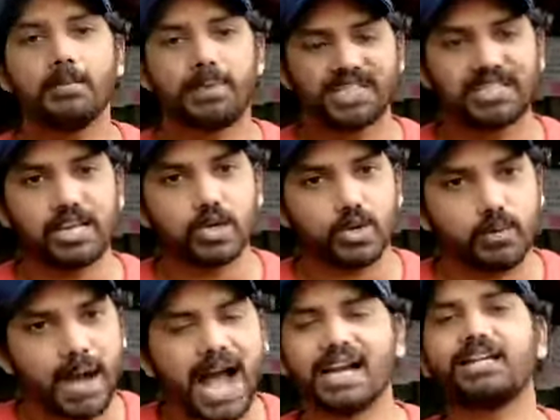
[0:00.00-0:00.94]
ప్రజలకు
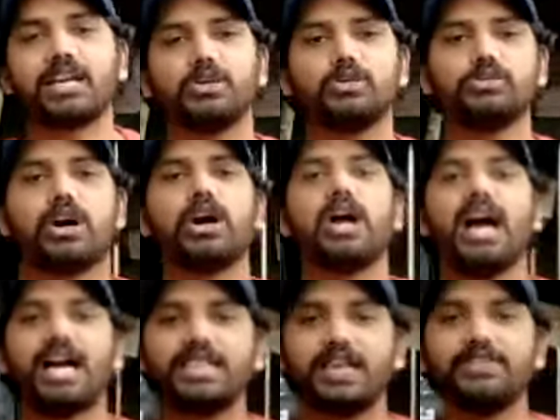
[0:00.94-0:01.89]
బాహాటంగా ఉందో
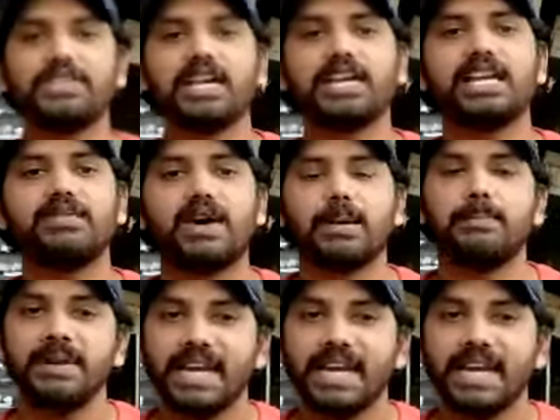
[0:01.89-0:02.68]
అదేవిధంగా ఇవాళ